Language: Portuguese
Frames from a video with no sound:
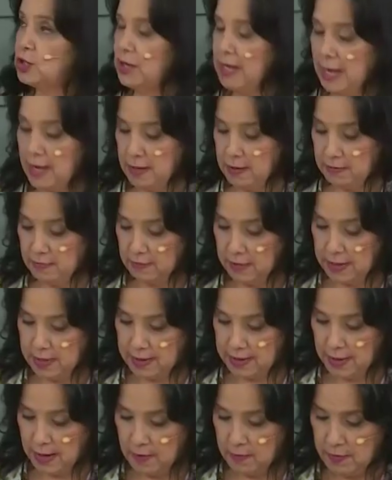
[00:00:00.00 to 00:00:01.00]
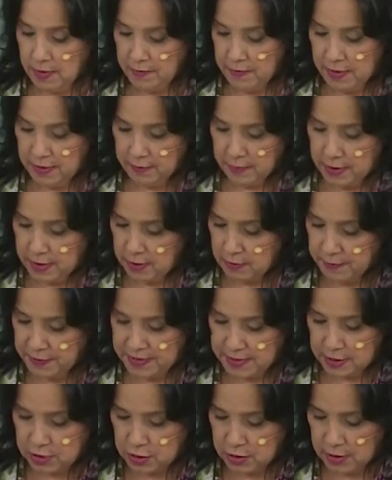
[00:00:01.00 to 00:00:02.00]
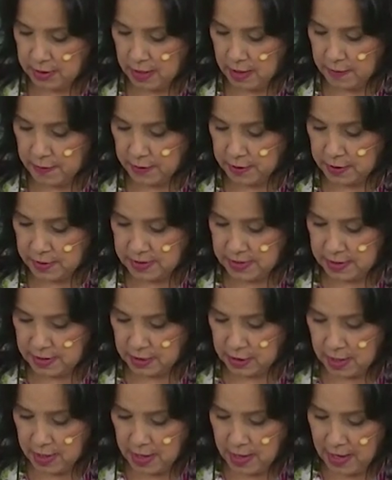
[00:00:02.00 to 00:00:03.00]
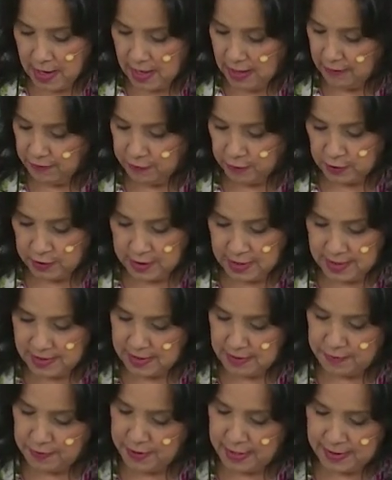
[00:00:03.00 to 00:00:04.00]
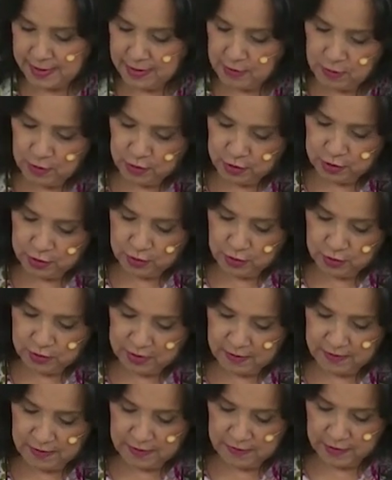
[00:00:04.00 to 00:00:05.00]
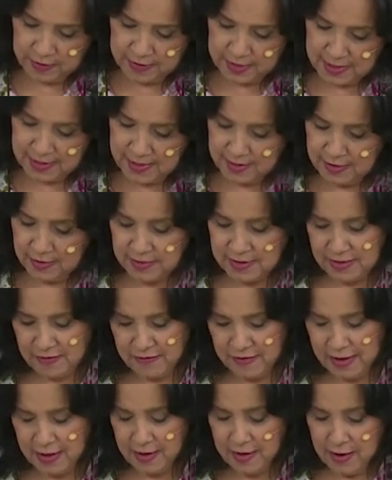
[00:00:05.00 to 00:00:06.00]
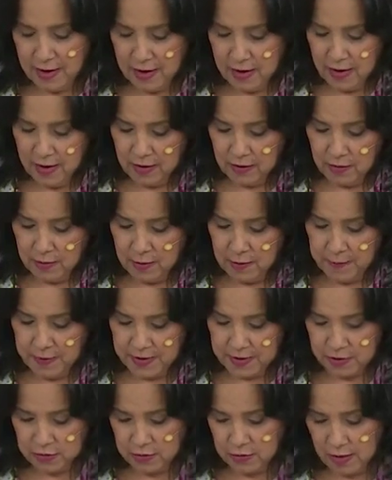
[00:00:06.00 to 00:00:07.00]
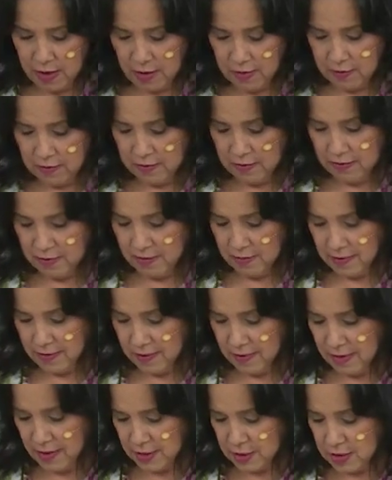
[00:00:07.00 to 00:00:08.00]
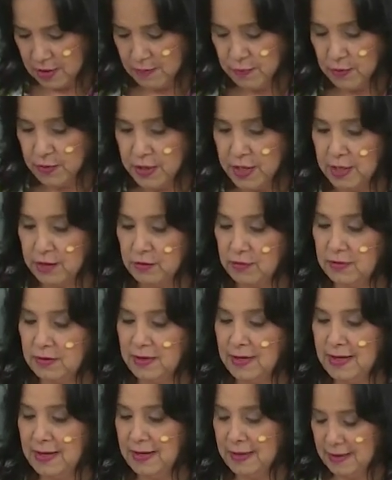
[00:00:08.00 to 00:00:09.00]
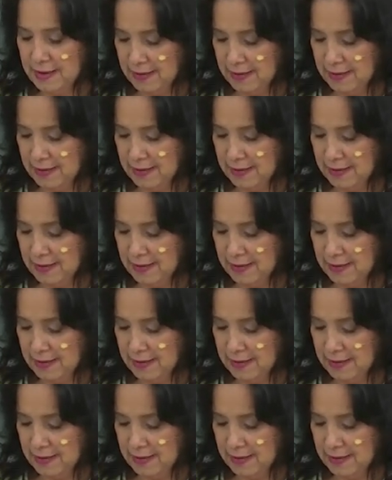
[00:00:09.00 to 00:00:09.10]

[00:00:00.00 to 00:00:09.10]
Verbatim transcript: a chorar. Falei, calma, meu bem, não precisa chorar. Porque você tá... Ela falou, Dizzy, porque é tão gostoso ver vocês. Então você vê como o pessoal acha bonito, né?